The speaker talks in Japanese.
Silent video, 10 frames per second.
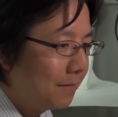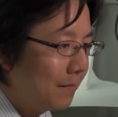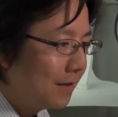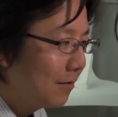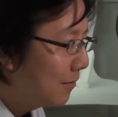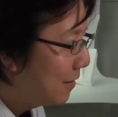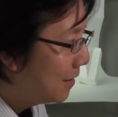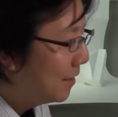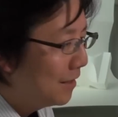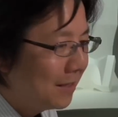まあ、理論
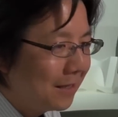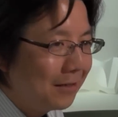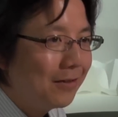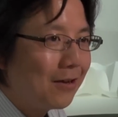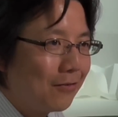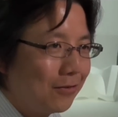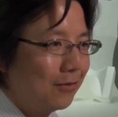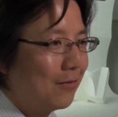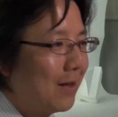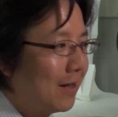的にできるだろうと
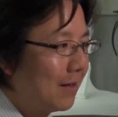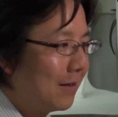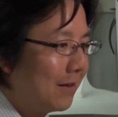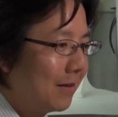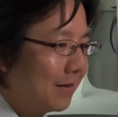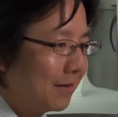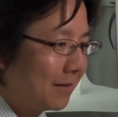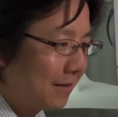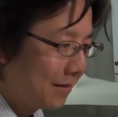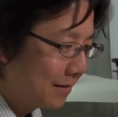いうのは
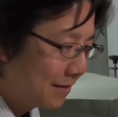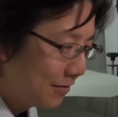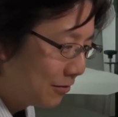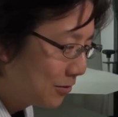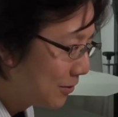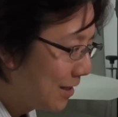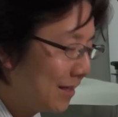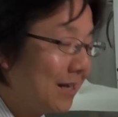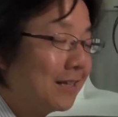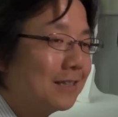保証さ
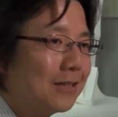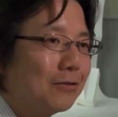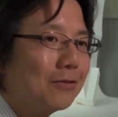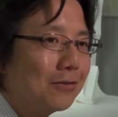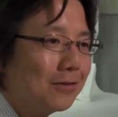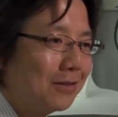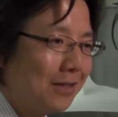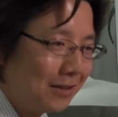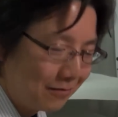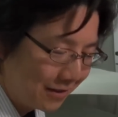れた形がどんどん
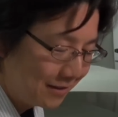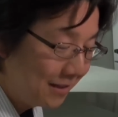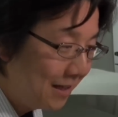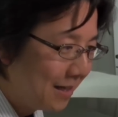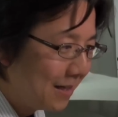できるわけですね。